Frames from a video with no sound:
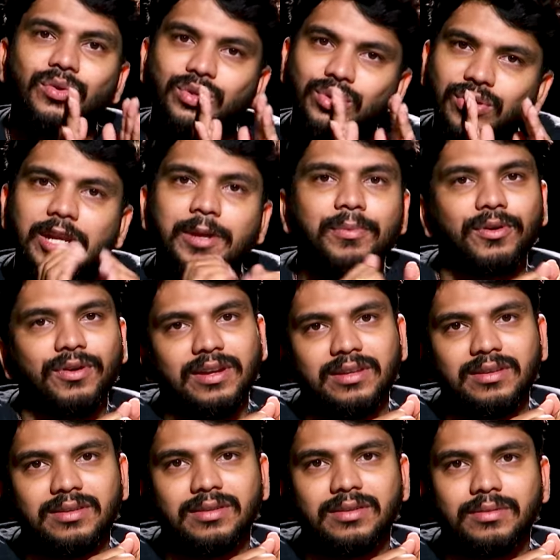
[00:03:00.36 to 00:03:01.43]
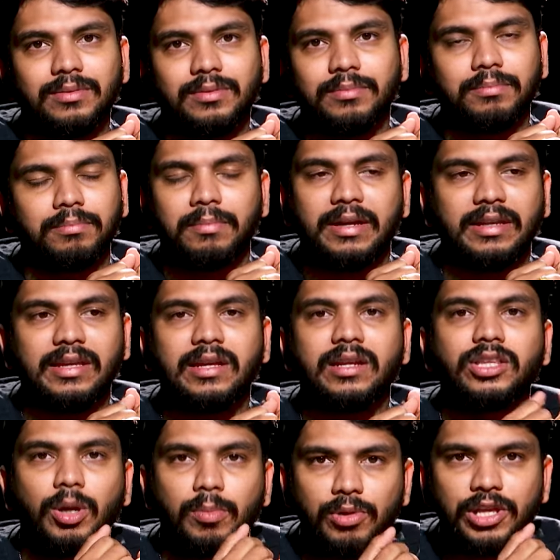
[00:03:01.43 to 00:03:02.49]
ఉంటూ వెళ్ళిపోవాలి మన దగ్గర
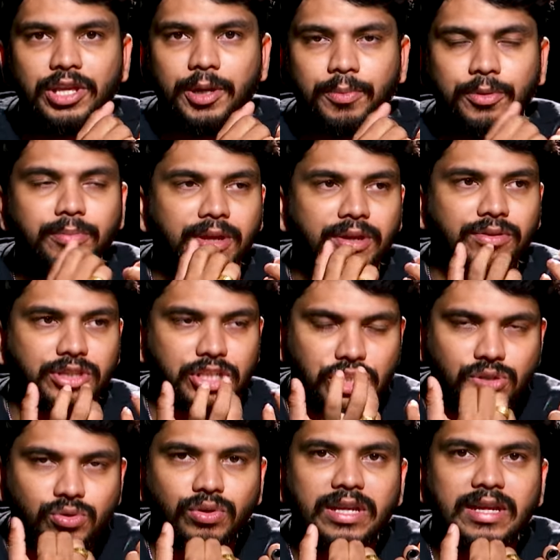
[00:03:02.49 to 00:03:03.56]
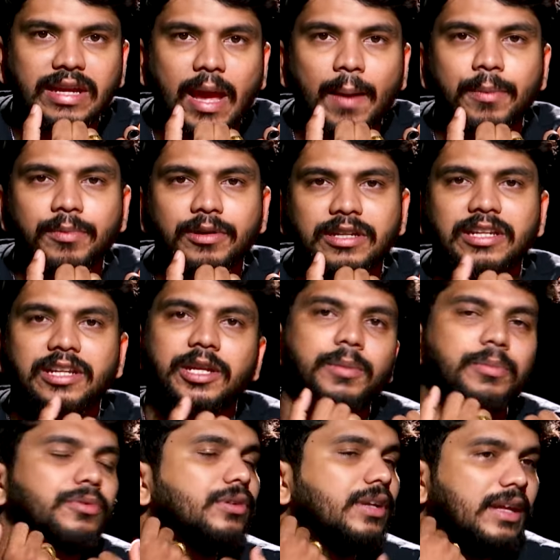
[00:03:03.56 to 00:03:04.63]
దమ్ము లేనప్పుడు మనం తీసుకునే క్యాపబిలిటీ
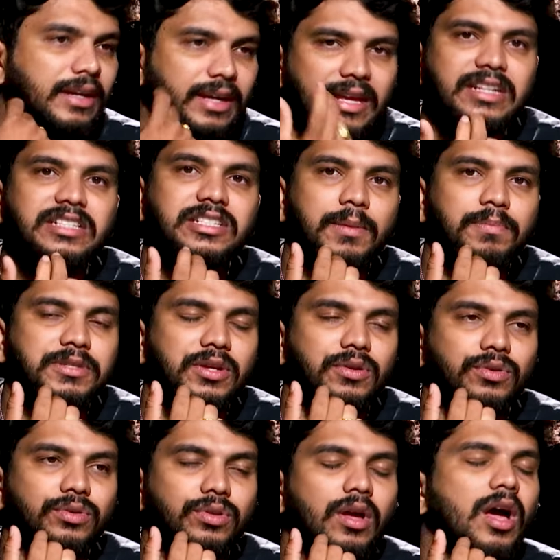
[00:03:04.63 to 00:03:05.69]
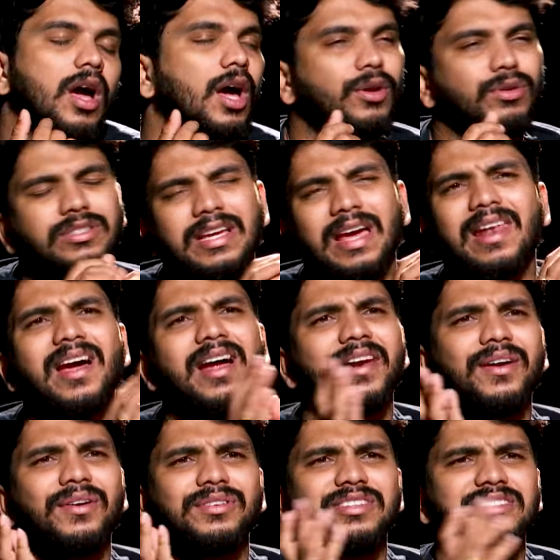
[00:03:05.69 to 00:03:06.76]
లేనప్పుడు డేరింగ్ స్టెప్స్ వేయకూడదు అరే చాలా
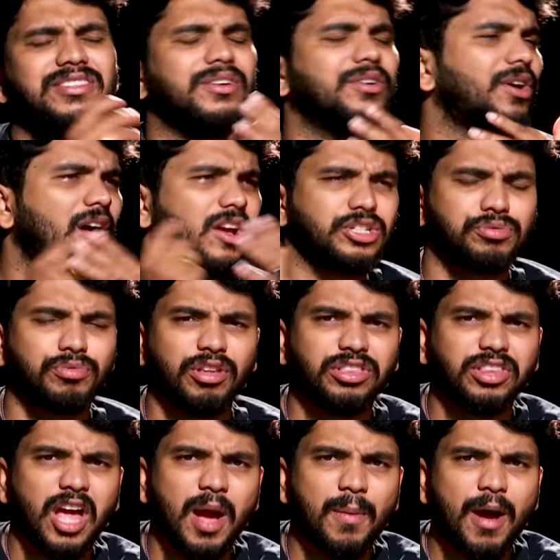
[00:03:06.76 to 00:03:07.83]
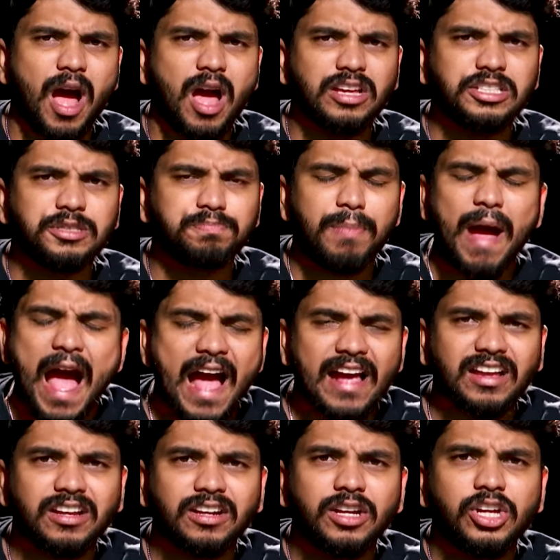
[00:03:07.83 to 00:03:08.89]
హడావిడి చేశాడు అశ్వత్థామ ఐస్
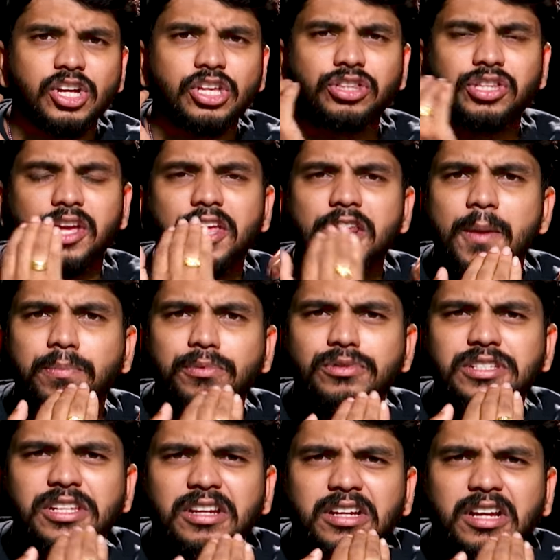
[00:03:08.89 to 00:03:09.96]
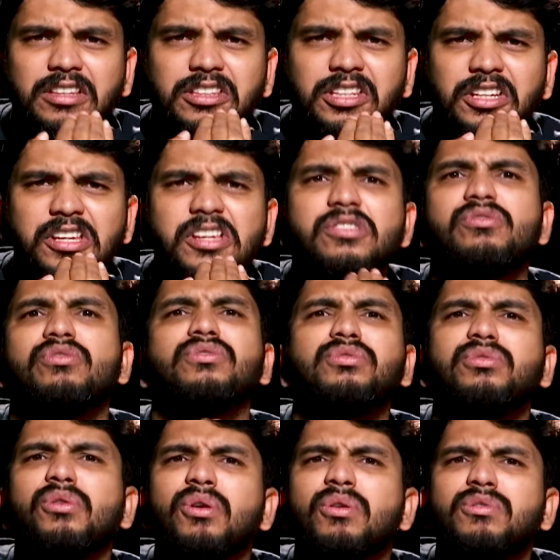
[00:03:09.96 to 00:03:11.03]
బ్యాక్ తేనె పూసిన కత్తిని
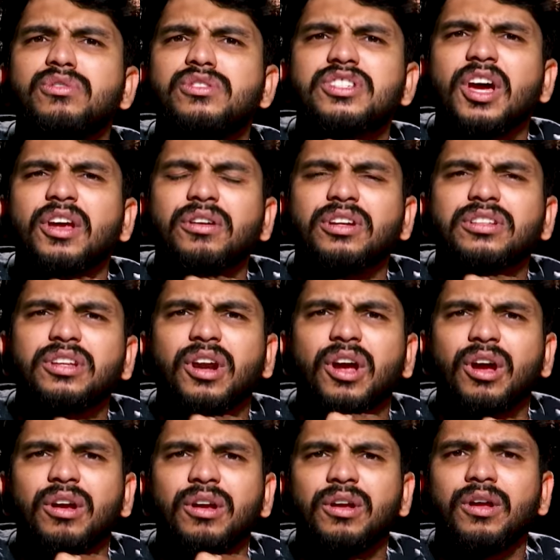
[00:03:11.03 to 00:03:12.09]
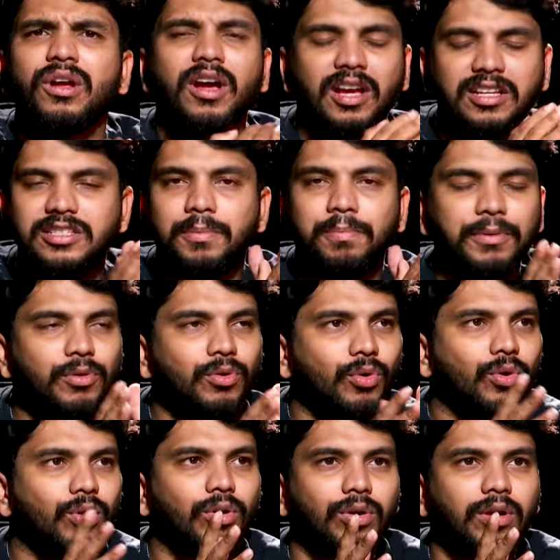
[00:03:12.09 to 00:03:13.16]
గొంతులో కుచ్చారు కదరా అని చెప్పి
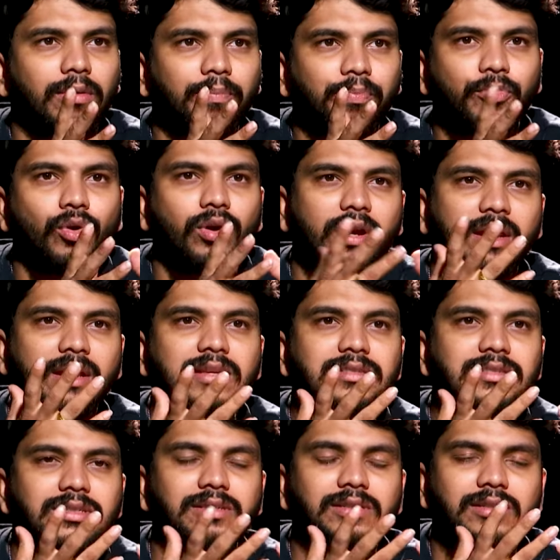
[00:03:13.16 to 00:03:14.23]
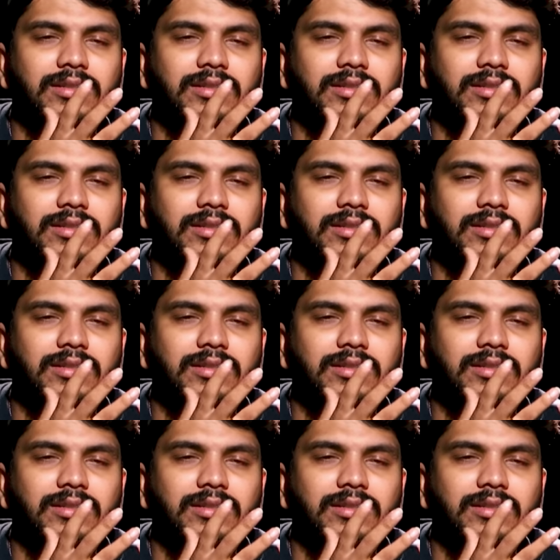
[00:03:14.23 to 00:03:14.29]
ఒక ఒక రేంజ్